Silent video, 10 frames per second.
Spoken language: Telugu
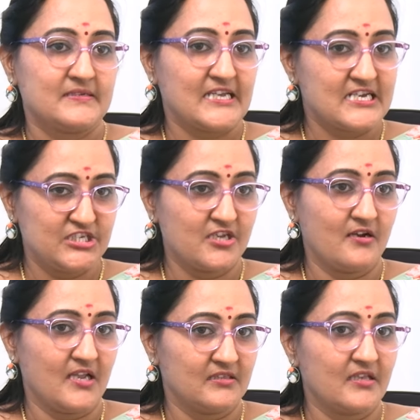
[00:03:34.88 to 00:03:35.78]

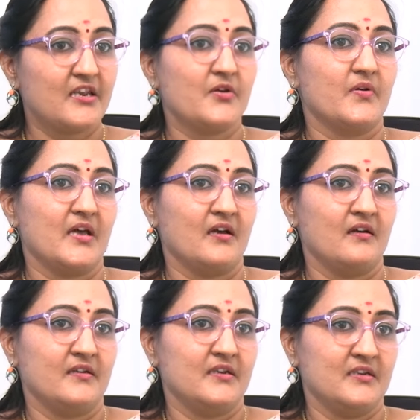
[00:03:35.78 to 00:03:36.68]
సహచరులందరినీ కూడా
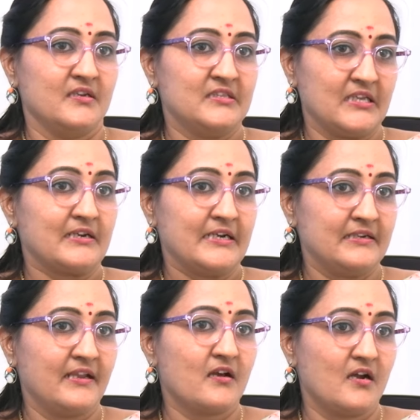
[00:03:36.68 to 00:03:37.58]
ఇంత
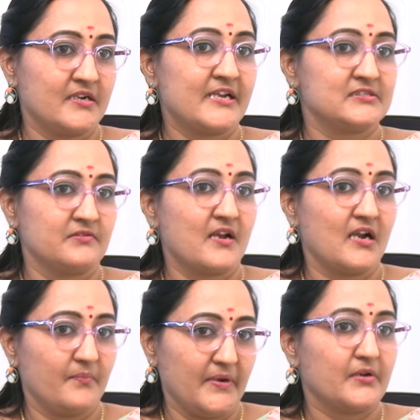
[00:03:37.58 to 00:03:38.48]
గట్టి కాంటాక్ట్స్ ఉన్న
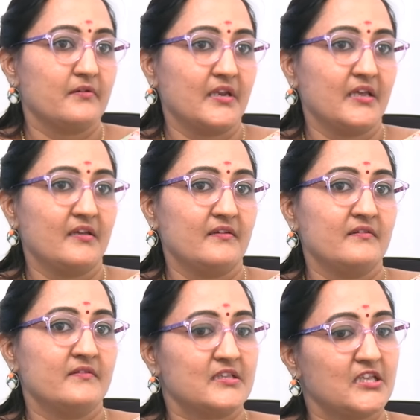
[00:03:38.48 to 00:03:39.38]
వాళ్ళని పెట్టుకొని
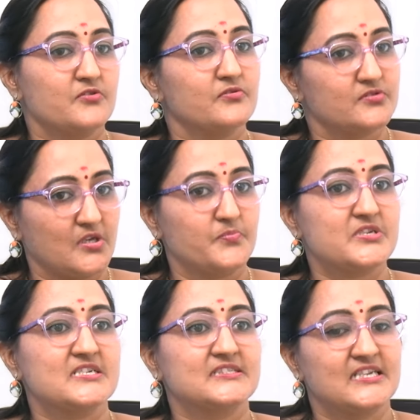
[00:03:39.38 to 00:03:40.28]
తను తప్పు
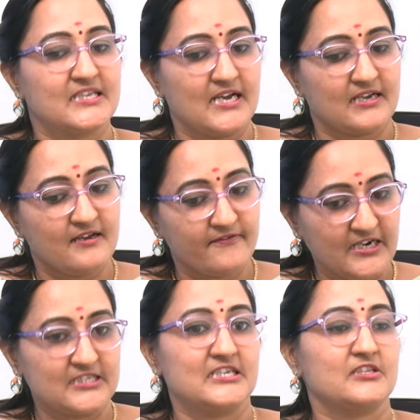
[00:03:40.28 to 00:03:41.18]
చేసేది కాక
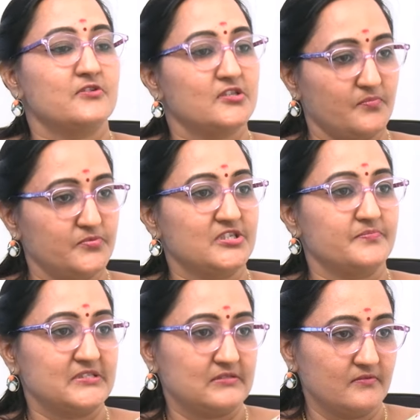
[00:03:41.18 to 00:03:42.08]
వీళ్ళ చేత కూడా తప్పు
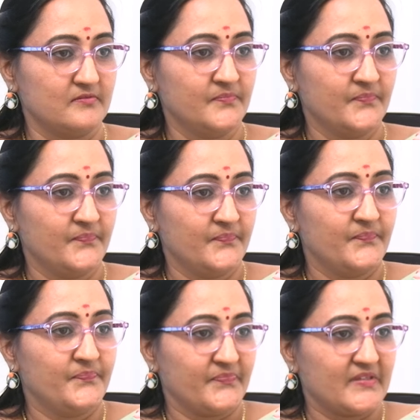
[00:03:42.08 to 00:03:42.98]
చేపిస్తూ
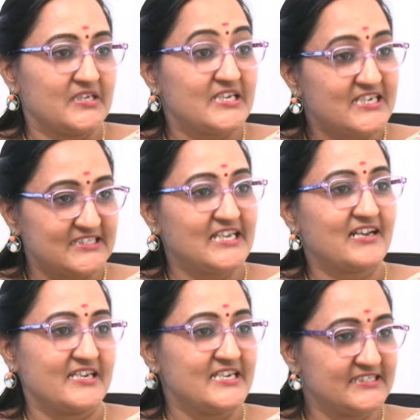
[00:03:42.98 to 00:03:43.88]

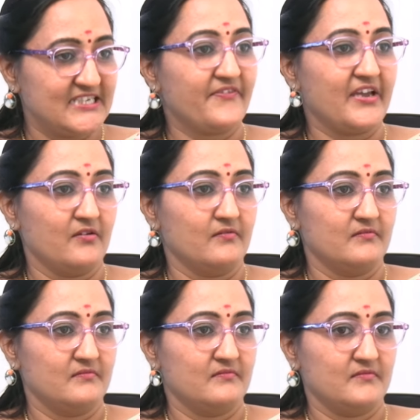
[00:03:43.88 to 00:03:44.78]
ఈజీగా ఈజీ వేలో
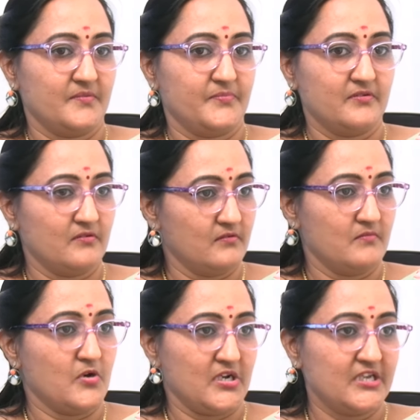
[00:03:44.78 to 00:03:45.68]
ఇప్పుడు
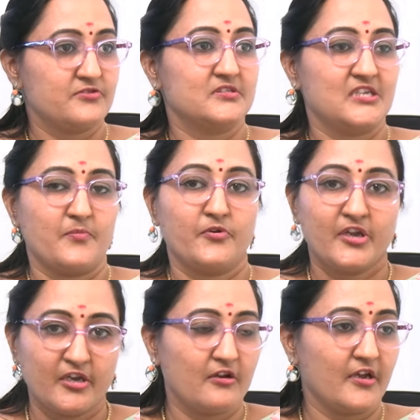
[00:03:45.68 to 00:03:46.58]
మొన్నే చూసాము
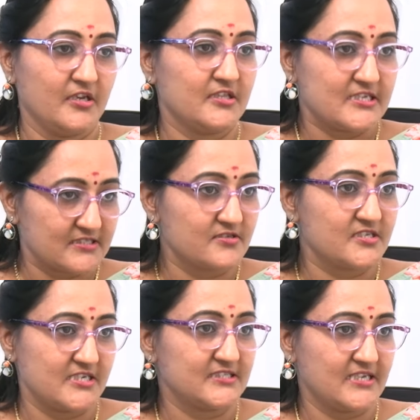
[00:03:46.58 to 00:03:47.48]
హీరోయిన్
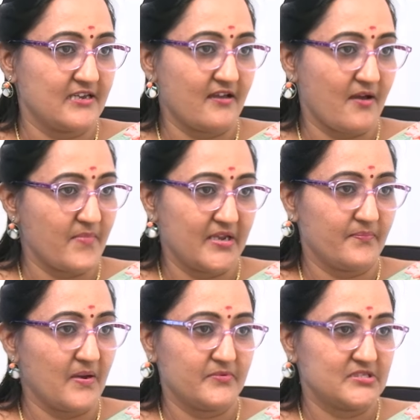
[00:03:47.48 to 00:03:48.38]
తీసుకొచ్చేసి అమ్మాయిని
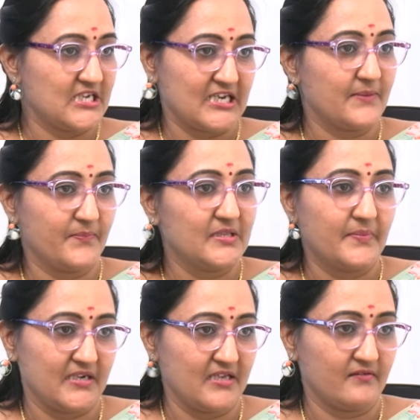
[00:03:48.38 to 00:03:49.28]
పాపం చాలా ఇబ్బంది
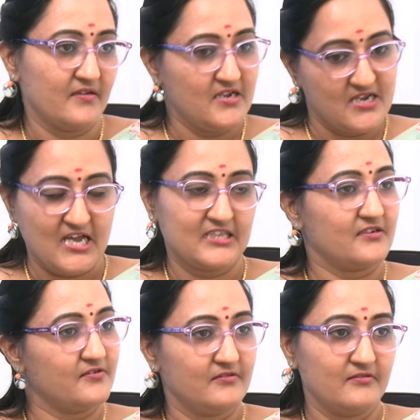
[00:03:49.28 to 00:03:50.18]
పెట్టారు
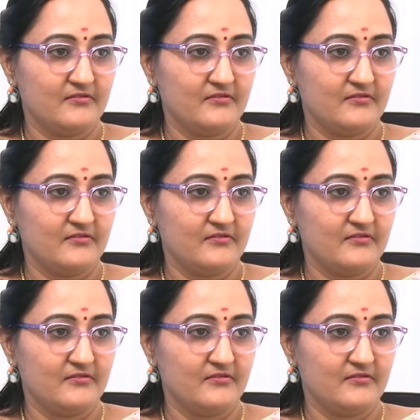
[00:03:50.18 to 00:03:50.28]
అందరూ